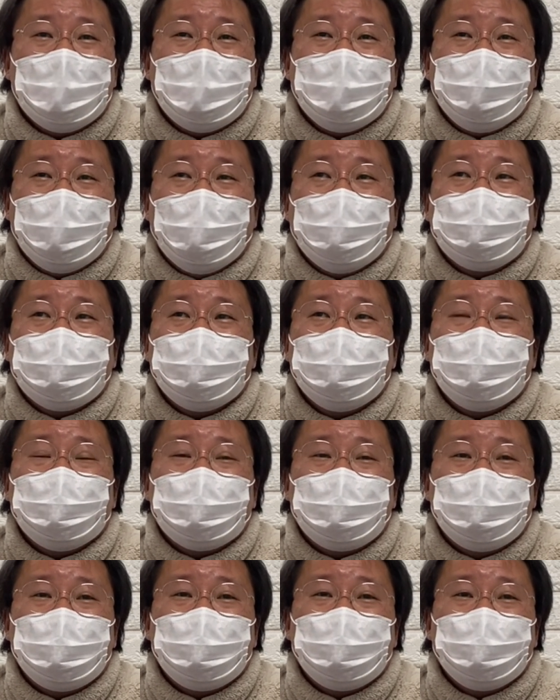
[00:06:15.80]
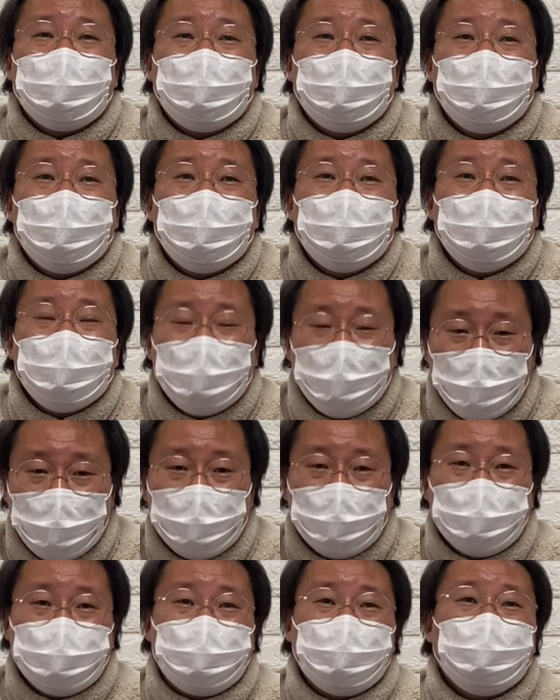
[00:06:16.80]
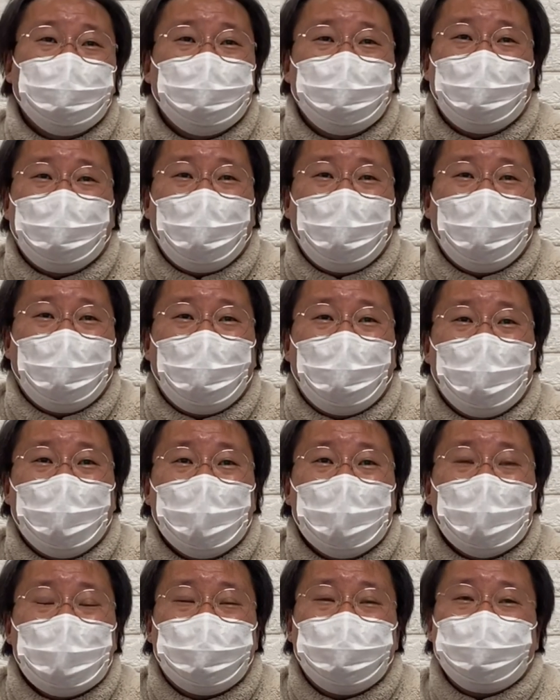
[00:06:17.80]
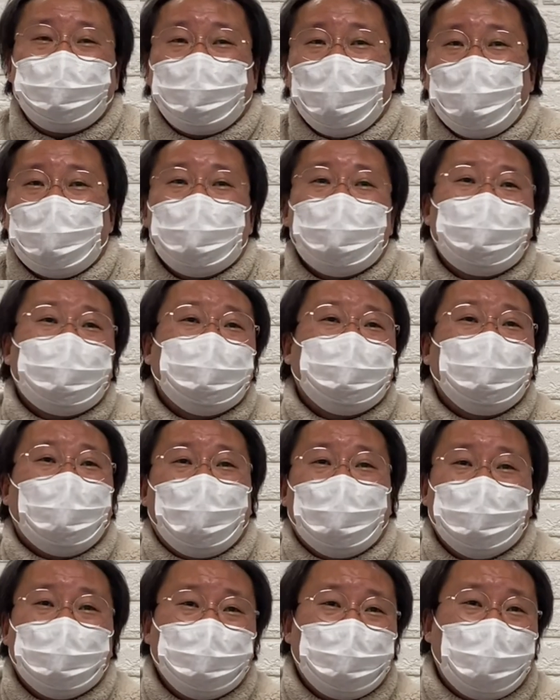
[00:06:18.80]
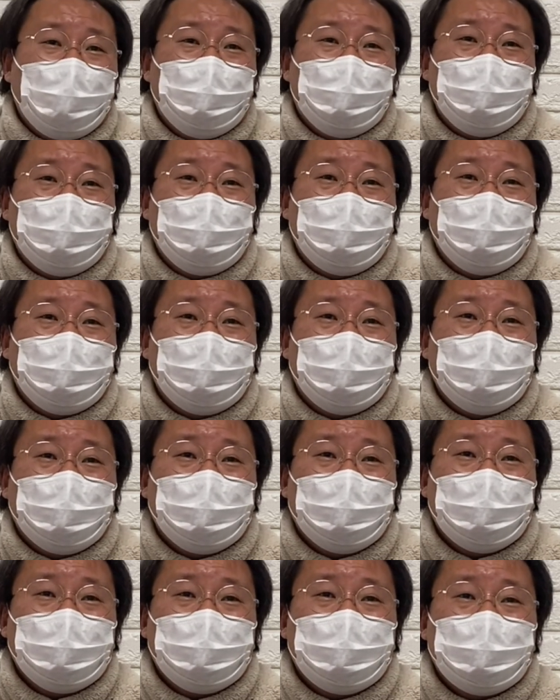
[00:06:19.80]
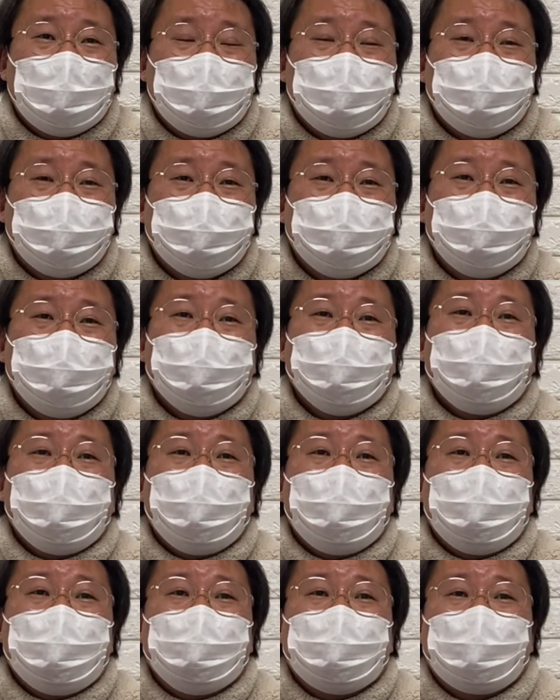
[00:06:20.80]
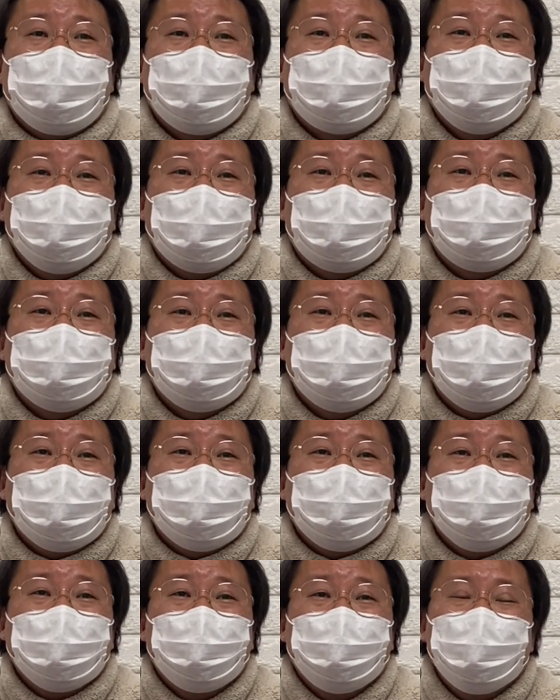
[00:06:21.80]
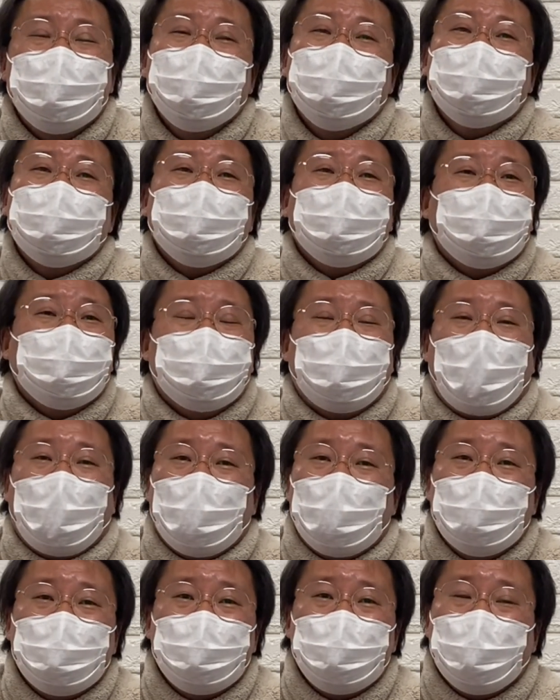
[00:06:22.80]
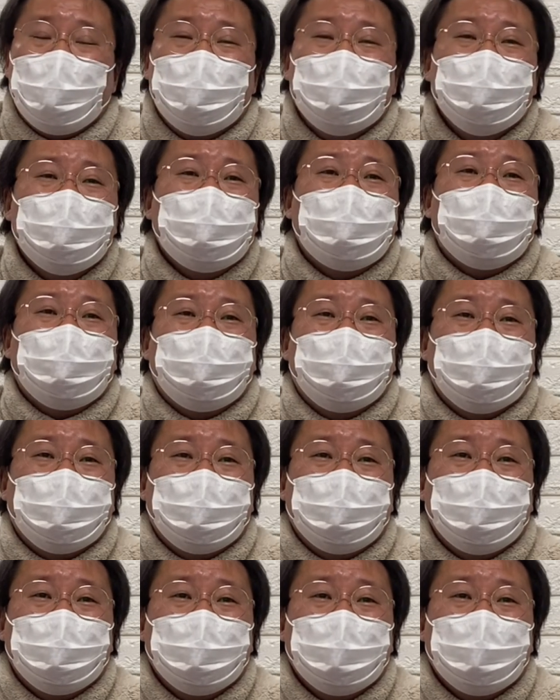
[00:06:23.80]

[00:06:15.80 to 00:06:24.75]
예수님을 믿는 분인데 불쌍히 여기지 않는다면 무슨 소용이 있어요? 그냥 그거는 믿는 마음이 없는 거죠.